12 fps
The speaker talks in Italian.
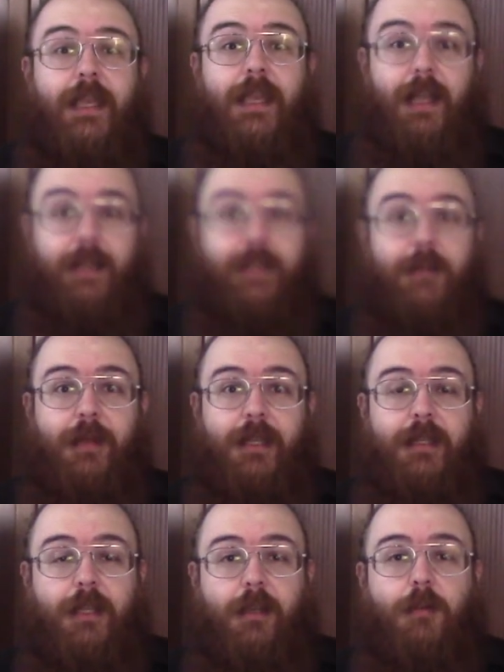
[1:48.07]

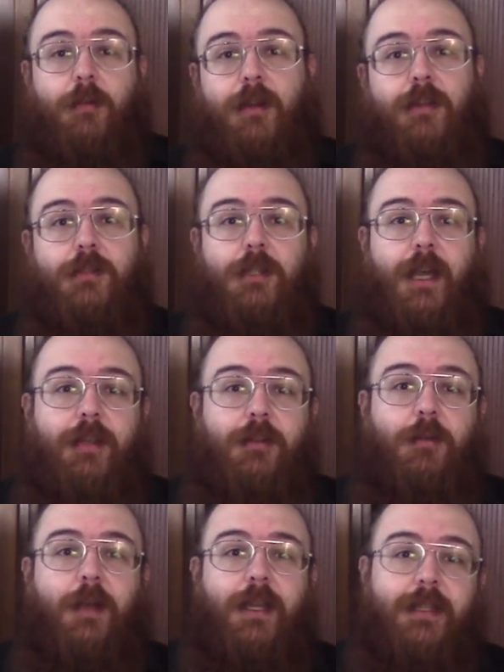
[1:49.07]
caldamente
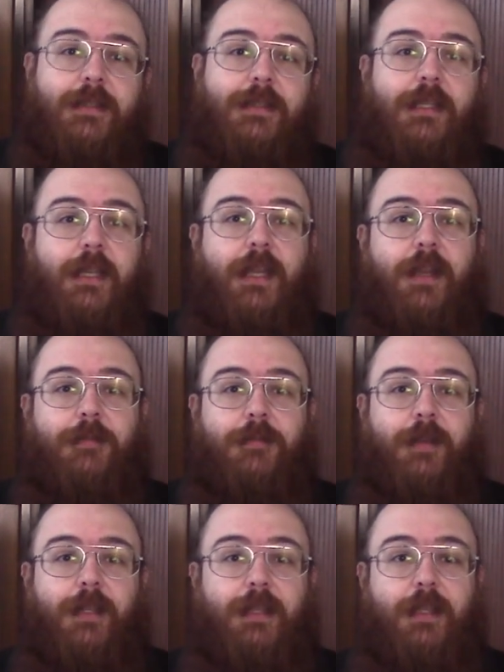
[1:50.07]
incoraggiato a inserire
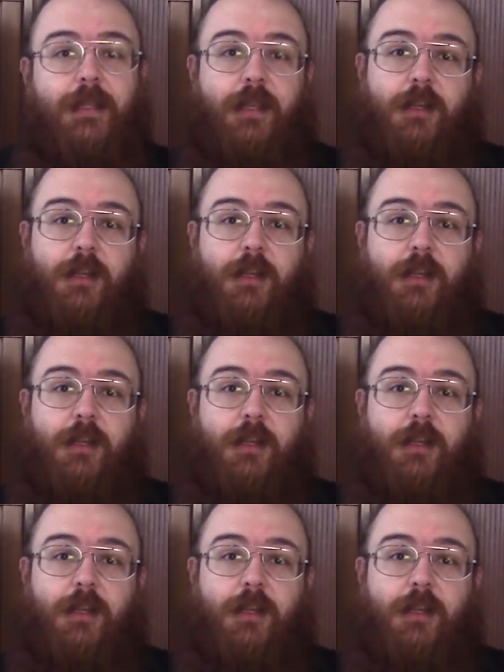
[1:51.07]
effetti di